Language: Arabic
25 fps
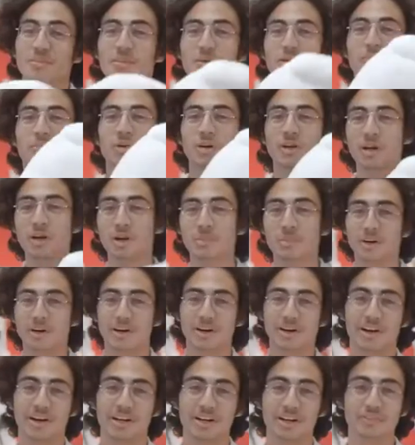مرحبا
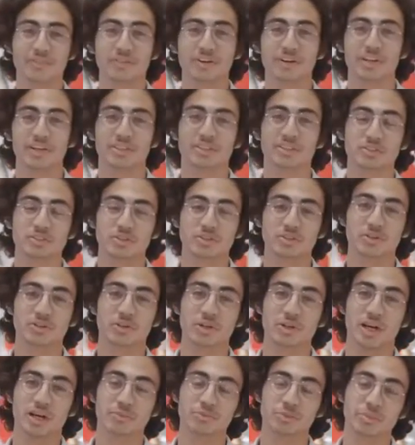أنا فارس
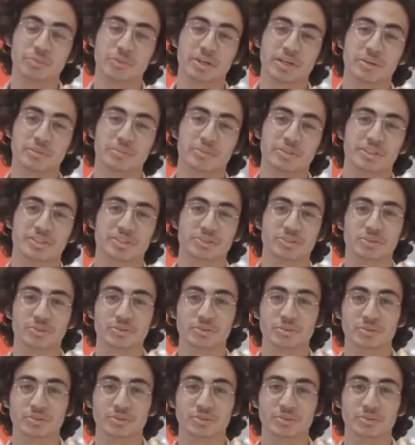كل عام بخير مينيسو